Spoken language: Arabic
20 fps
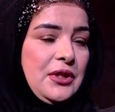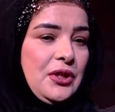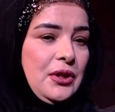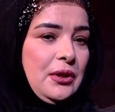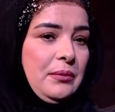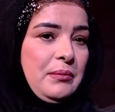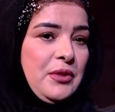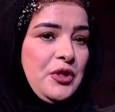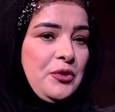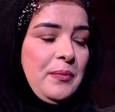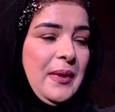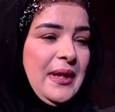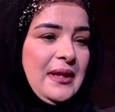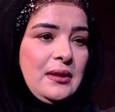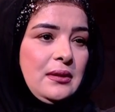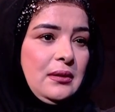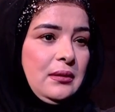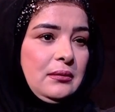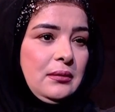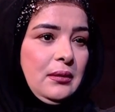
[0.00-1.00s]
مش
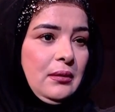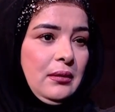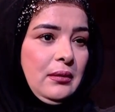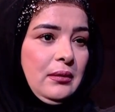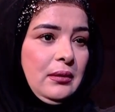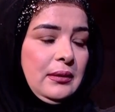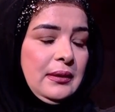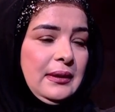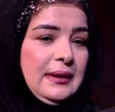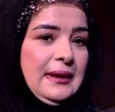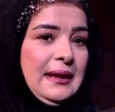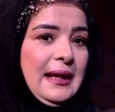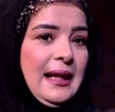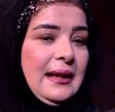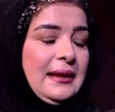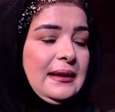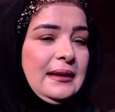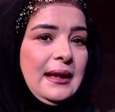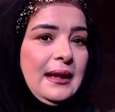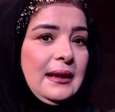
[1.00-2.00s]
بس الطلاق لا
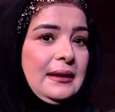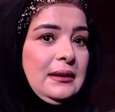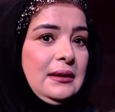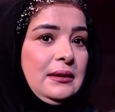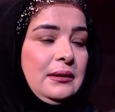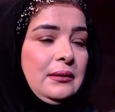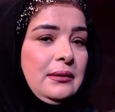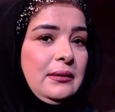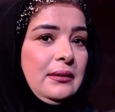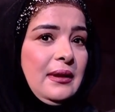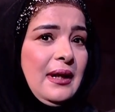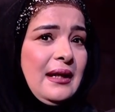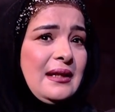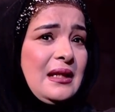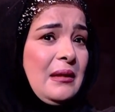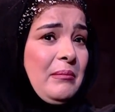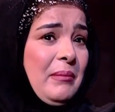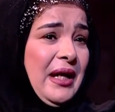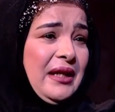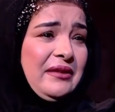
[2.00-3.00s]
يعني
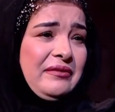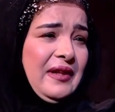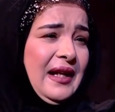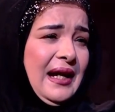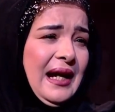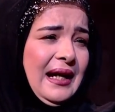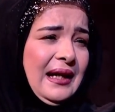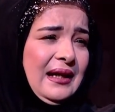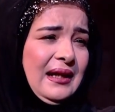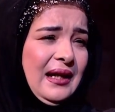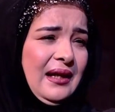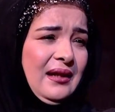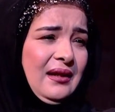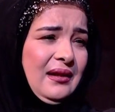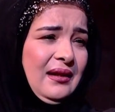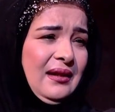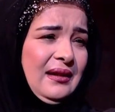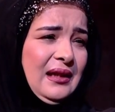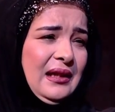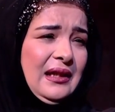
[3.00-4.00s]
ازمات في الحياه
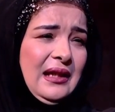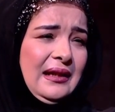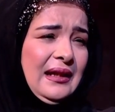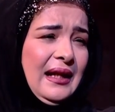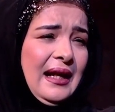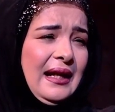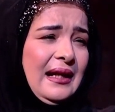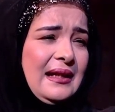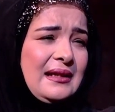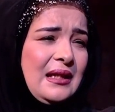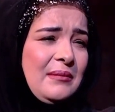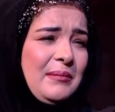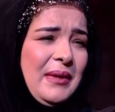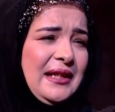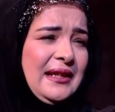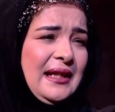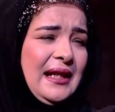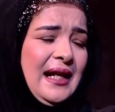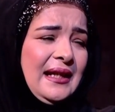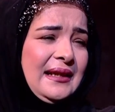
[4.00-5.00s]

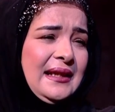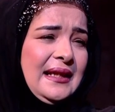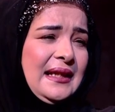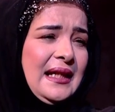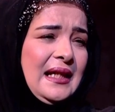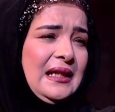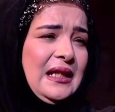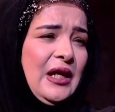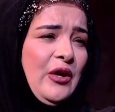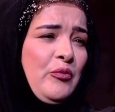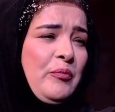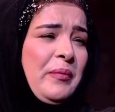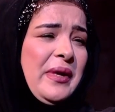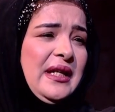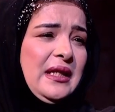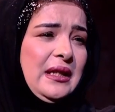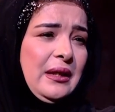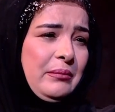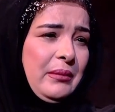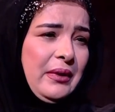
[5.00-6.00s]
الازمات العاديه
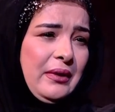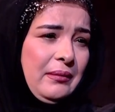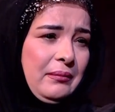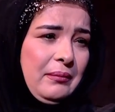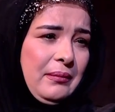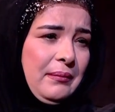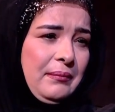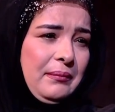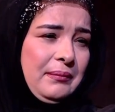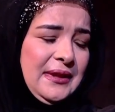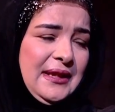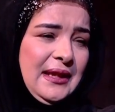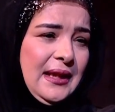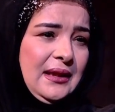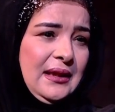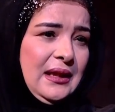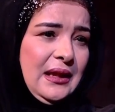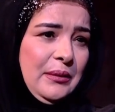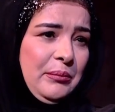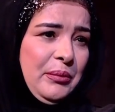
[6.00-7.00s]
اليوميه ما
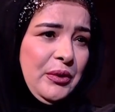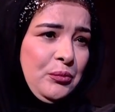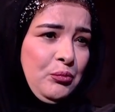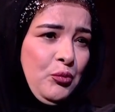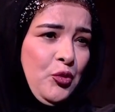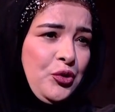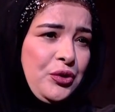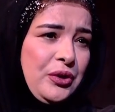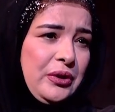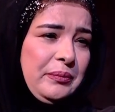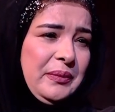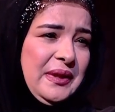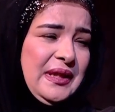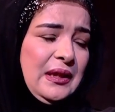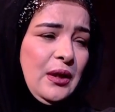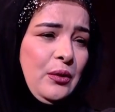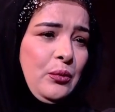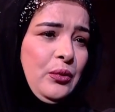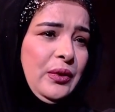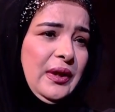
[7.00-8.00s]
يعني اللي بتمر
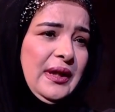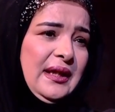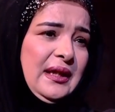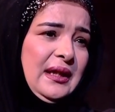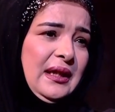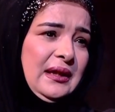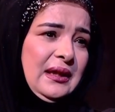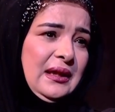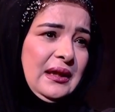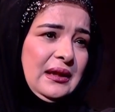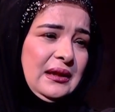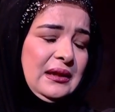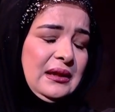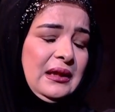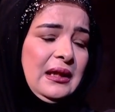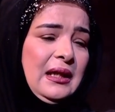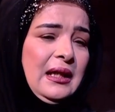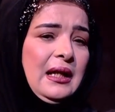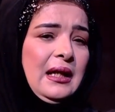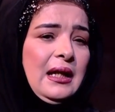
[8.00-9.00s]
بينا كلنا يعني
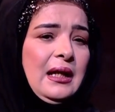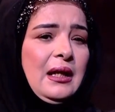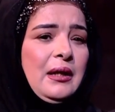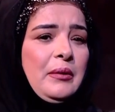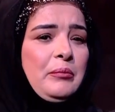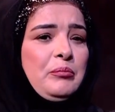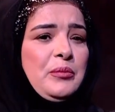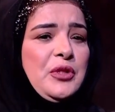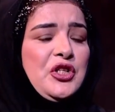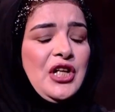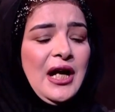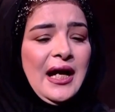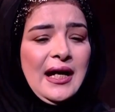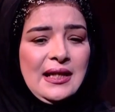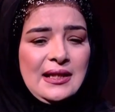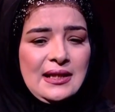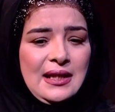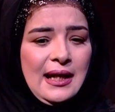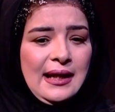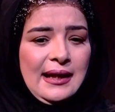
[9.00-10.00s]
مش
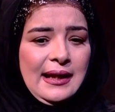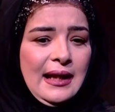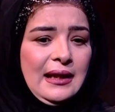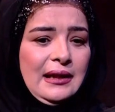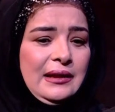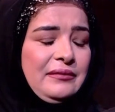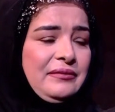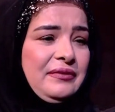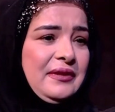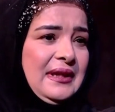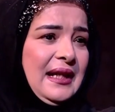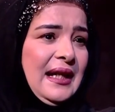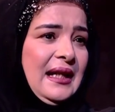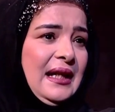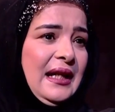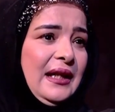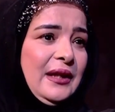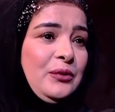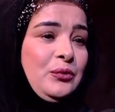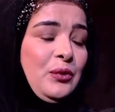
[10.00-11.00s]
عايزه اتكلم في ده
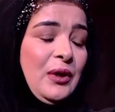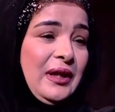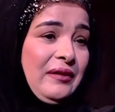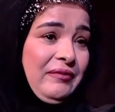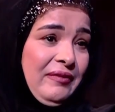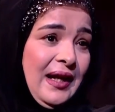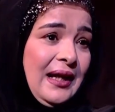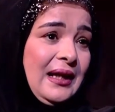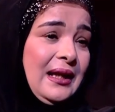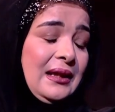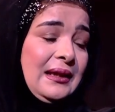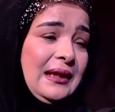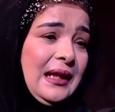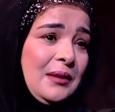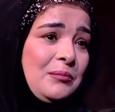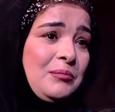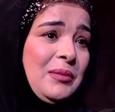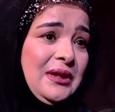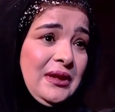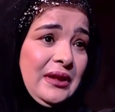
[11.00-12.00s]
لانه انا فعلا
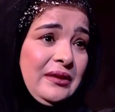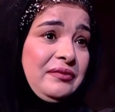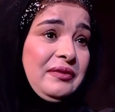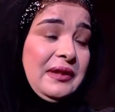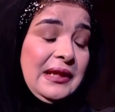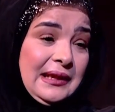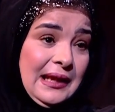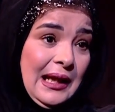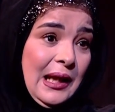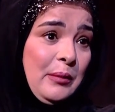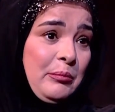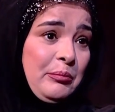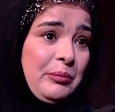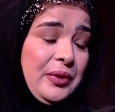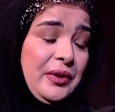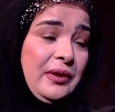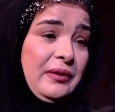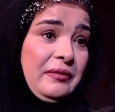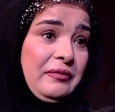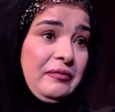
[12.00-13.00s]
كاتبه ده في كتاب
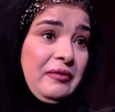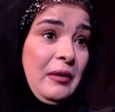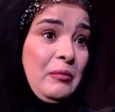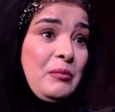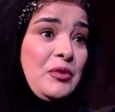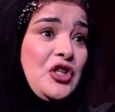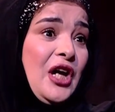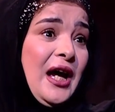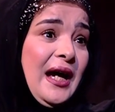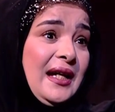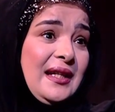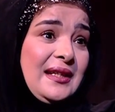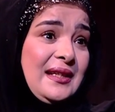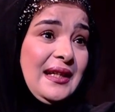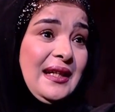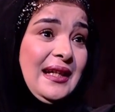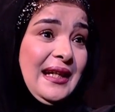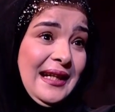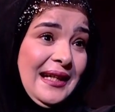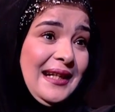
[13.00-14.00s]
فمش عايزه
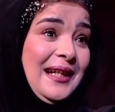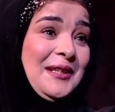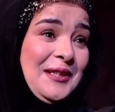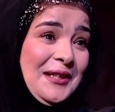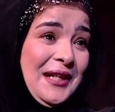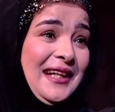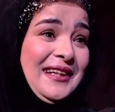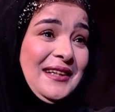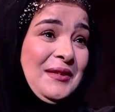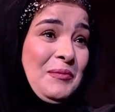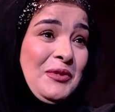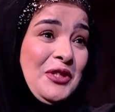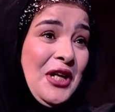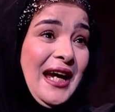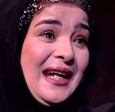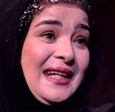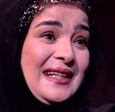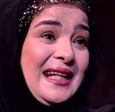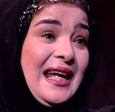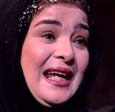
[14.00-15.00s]
يعني مش عايزه الكتاب